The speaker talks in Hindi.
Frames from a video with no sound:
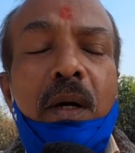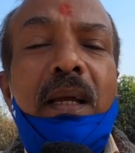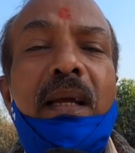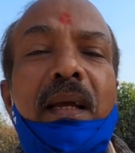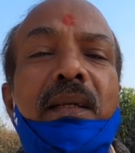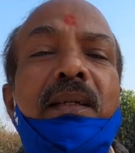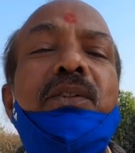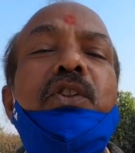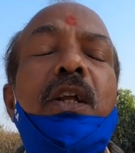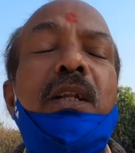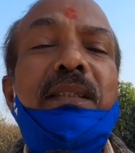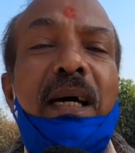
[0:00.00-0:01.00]
हैं
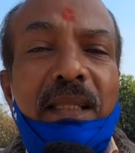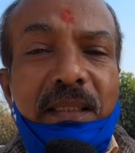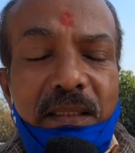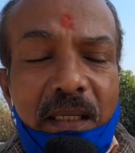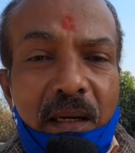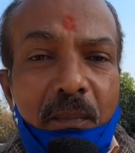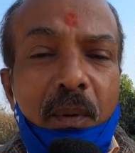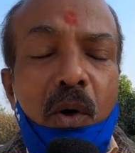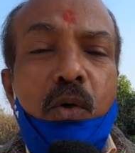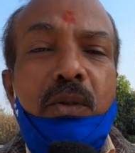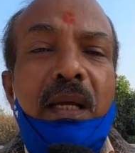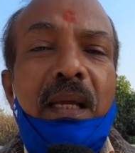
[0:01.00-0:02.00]
जनजातियाँ
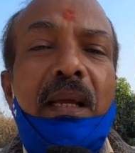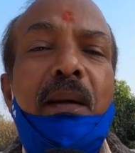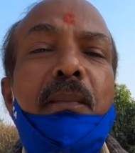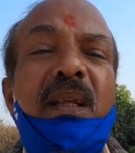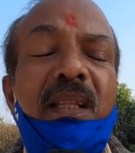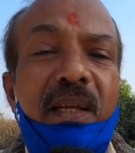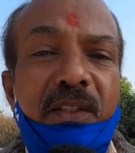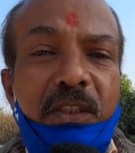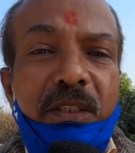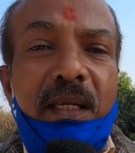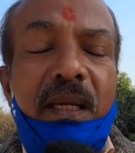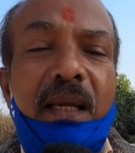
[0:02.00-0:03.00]
बहुत हैं
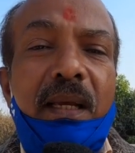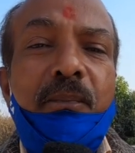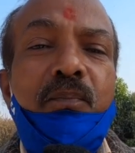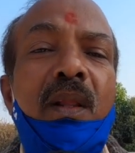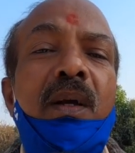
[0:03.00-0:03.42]
मदेशी हैं